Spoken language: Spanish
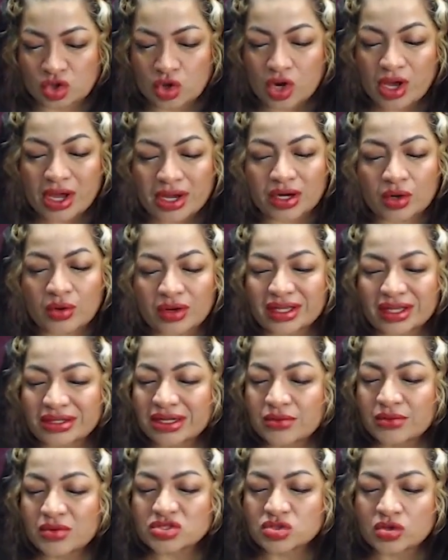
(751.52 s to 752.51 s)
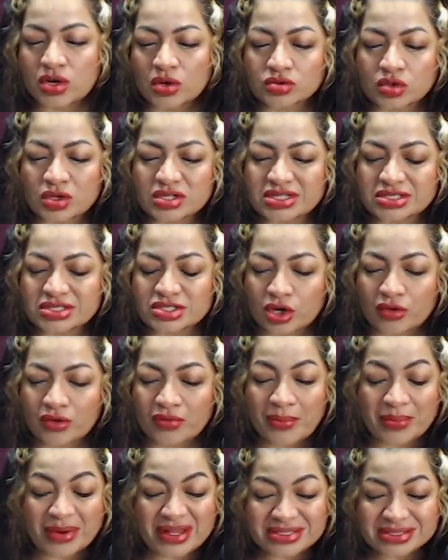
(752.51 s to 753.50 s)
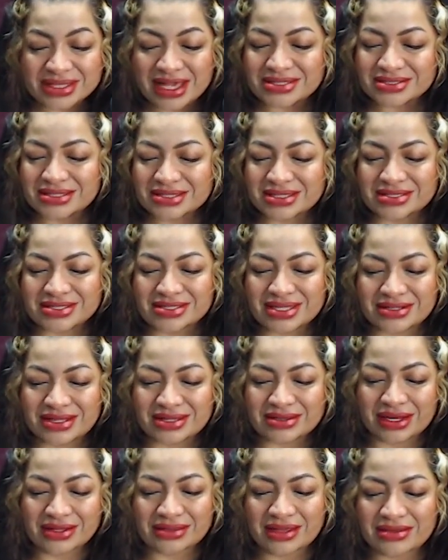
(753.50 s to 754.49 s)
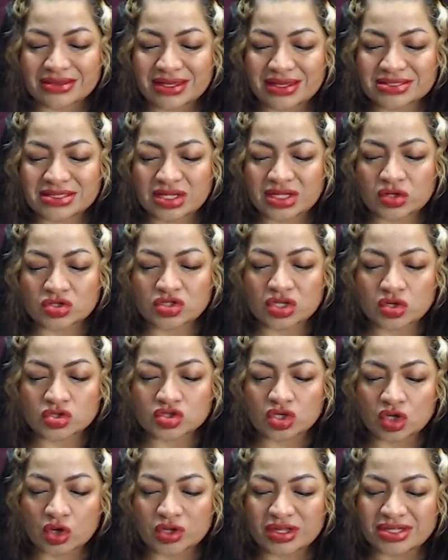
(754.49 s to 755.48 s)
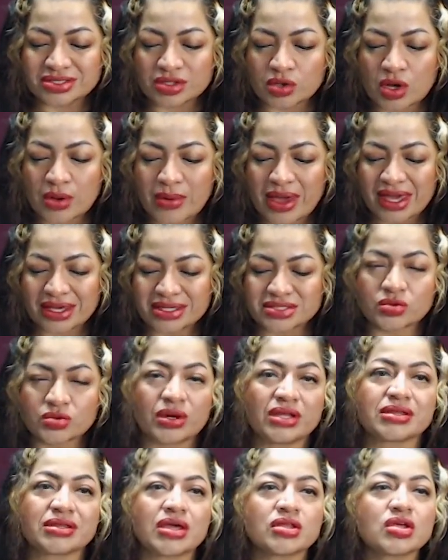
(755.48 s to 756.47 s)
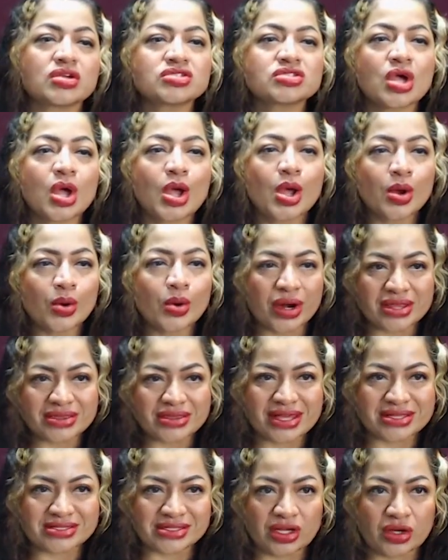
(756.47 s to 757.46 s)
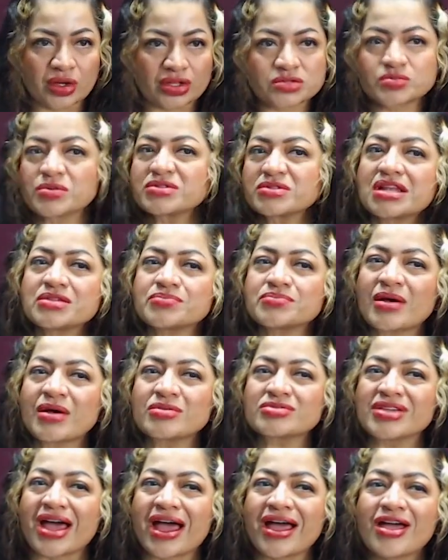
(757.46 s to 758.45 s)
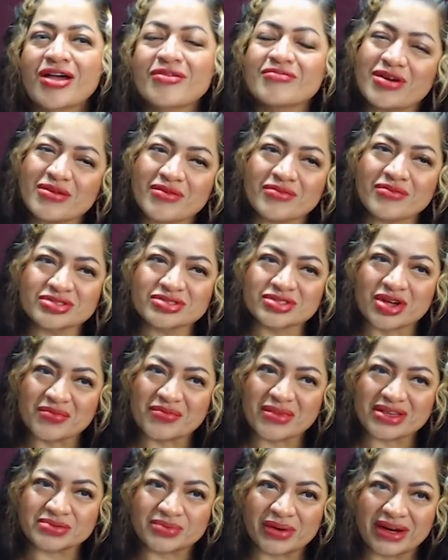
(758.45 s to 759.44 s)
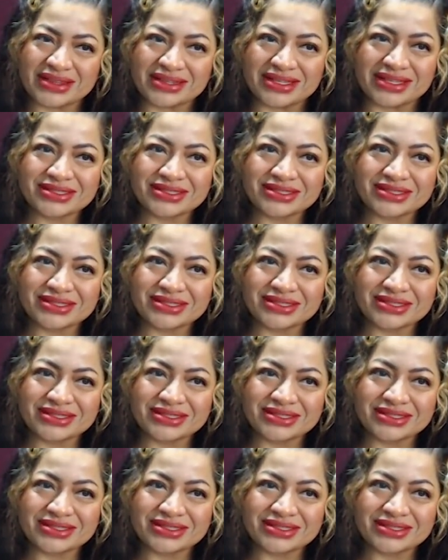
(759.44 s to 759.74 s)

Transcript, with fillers: Recuerda que tenemos una autorización COFEPRIS que es 1733-00519-X42-45. Después de la pausa, volvemos con más para ti.